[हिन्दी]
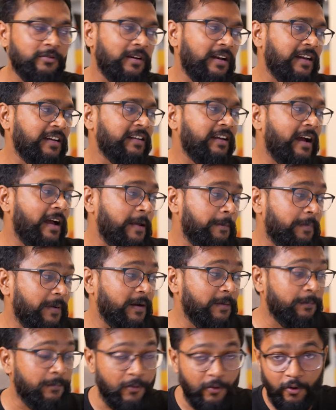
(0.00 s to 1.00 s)
वाला इनका
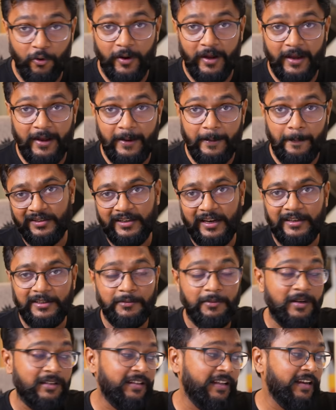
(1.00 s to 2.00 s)
आईपैड प्रो है जाहिर
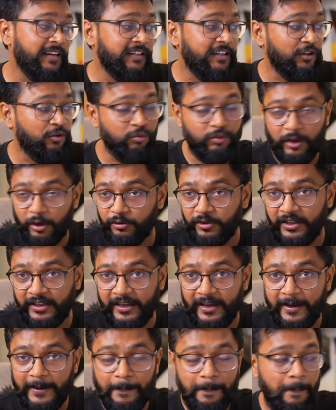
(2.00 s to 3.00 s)
सी बात है एट्टी टू थाउजेंड
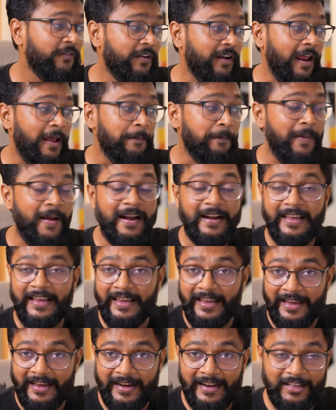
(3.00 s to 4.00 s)
का है फिर आईपैड
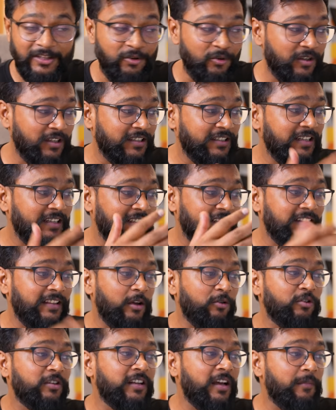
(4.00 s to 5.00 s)
एयर है जो की सिक्सटी
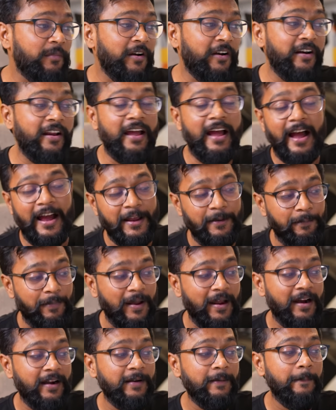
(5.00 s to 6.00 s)
थाउजेंड का मिल रहा है
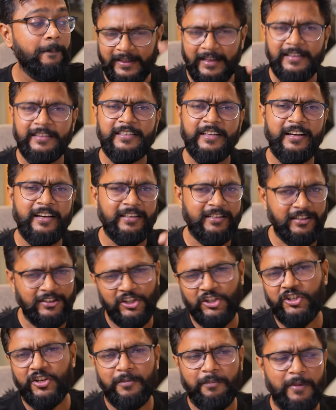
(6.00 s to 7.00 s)
आईपैड टेंथ जनरेशन
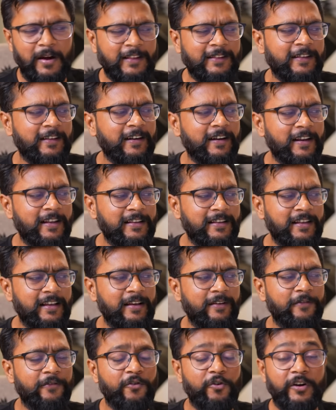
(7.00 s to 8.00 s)
जिसकी हम बात कर रहे हैं
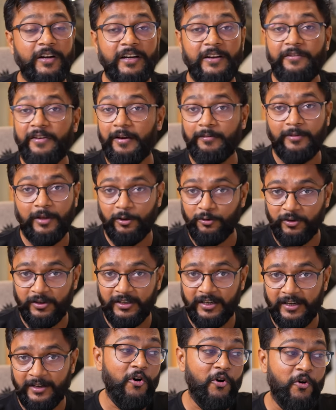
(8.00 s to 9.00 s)
ये फोर्टी फाइव थाउजेंड
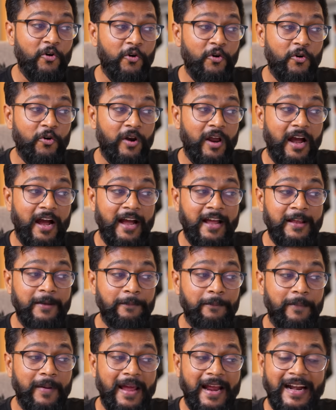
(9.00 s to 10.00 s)
का है और
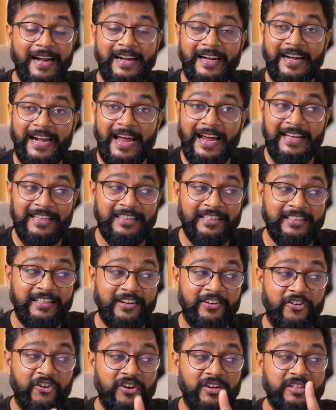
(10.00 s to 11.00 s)
आईपैड नाइन्थ
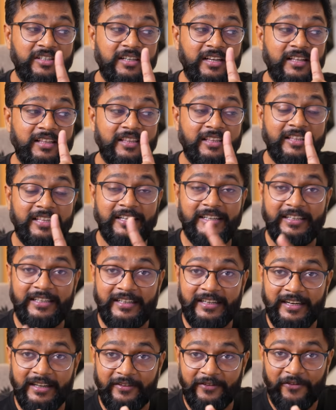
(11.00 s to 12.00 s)
जनरेशन
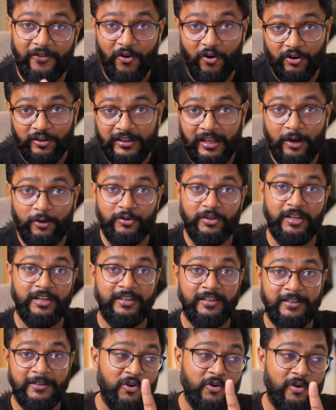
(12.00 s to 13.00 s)
थर्टी फोर
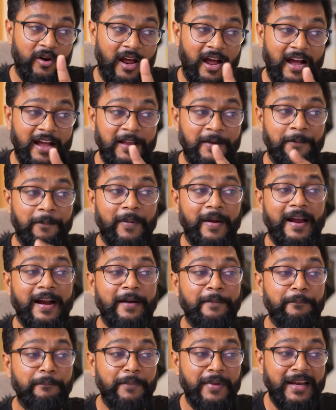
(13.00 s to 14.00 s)
थाउजेंड और
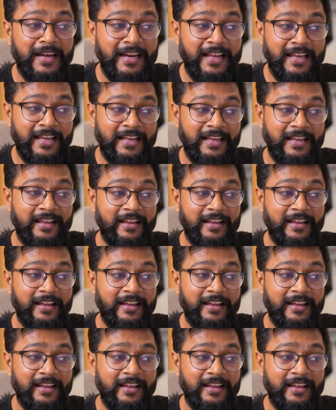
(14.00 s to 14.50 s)
आईपैड मिनी